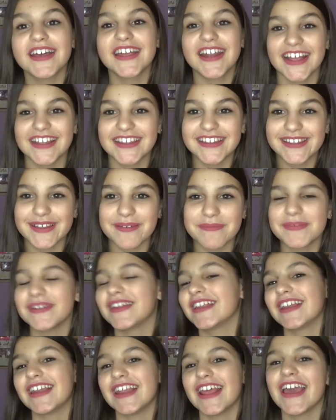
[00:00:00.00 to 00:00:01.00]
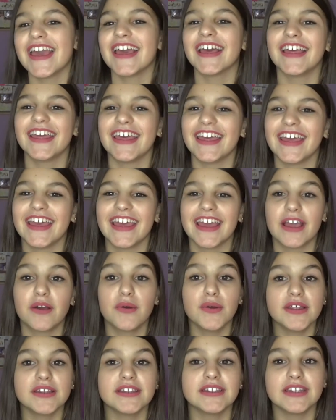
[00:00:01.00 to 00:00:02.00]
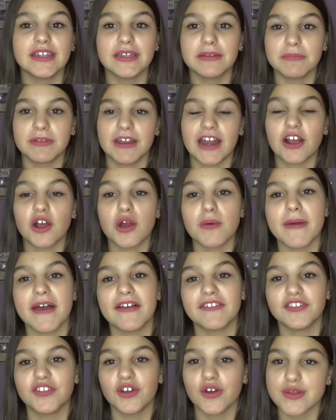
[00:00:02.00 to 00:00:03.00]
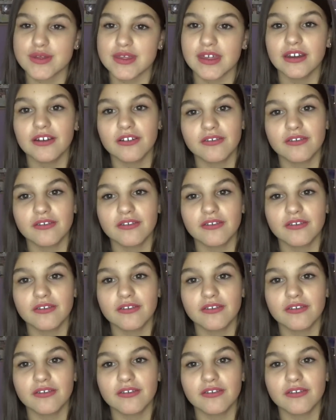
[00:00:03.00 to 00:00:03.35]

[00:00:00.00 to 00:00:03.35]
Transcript: grazie mille e quindi mi raccomando se